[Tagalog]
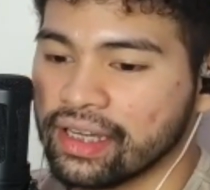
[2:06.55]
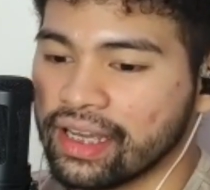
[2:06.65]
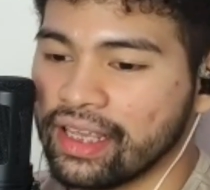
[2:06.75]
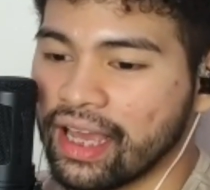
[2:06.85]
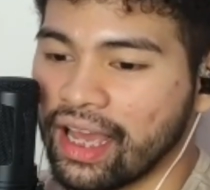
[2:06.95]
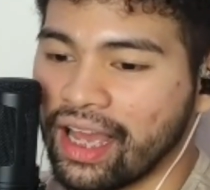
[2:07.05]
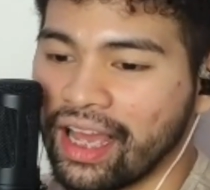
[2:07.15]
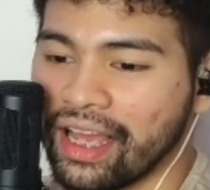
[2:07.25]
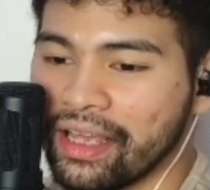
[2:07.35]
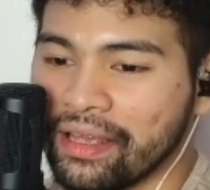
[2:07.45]

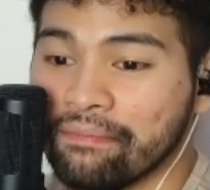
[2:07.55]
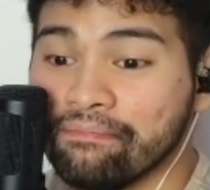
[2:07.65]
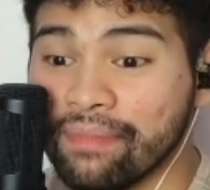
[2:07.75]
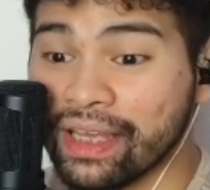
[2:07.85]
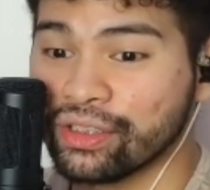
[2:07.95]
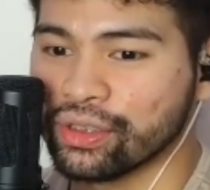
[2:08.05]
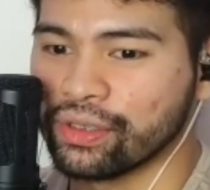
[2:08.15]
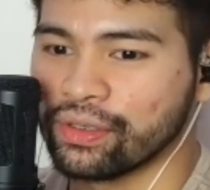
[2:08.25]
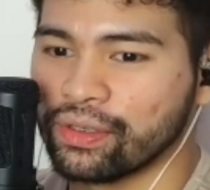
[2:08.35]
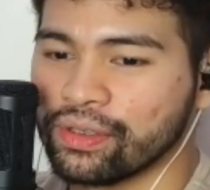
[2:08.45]
Kaya
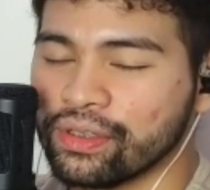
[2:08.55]
medyo,